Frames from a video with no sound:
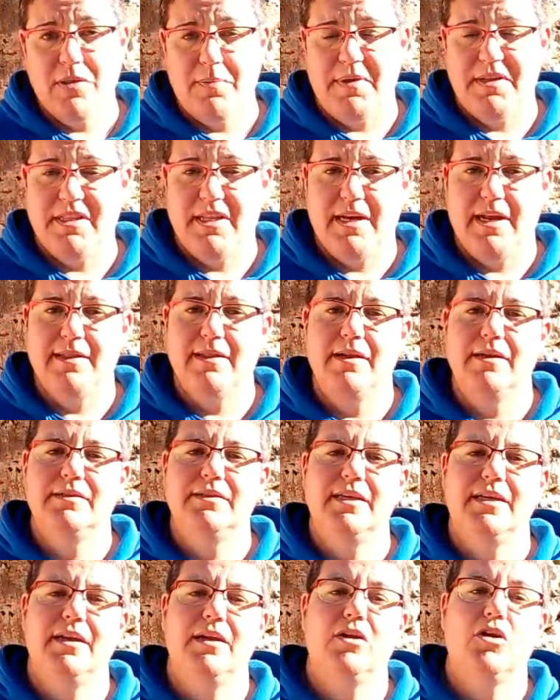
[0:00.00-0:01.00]
dependerá
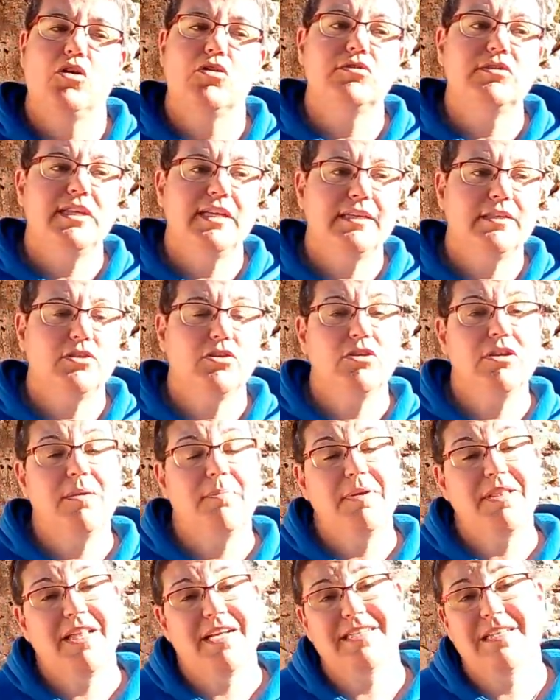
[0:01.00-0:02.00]
del, contexto y
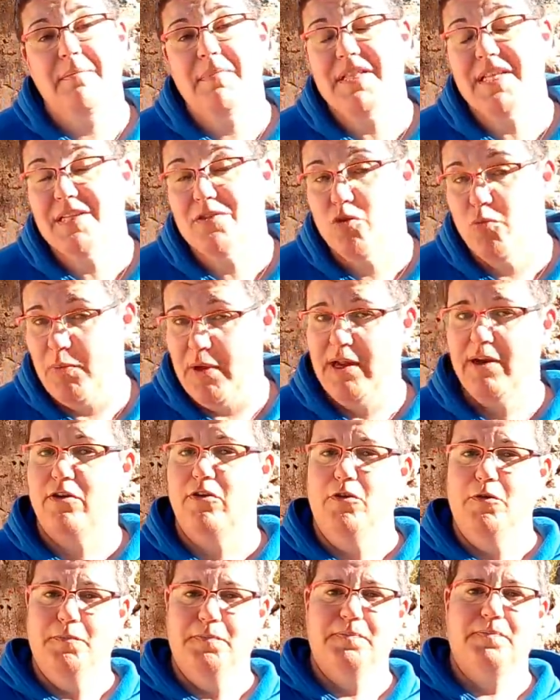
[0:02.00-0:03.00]
dependerá también de tu
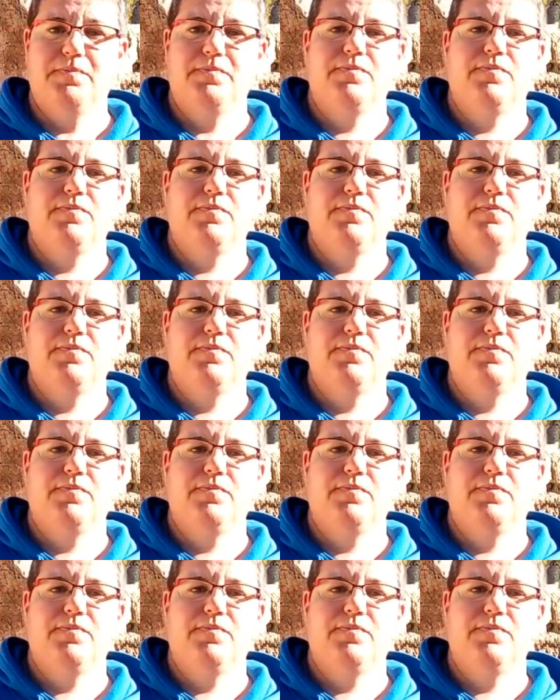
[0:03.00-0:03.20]
perro.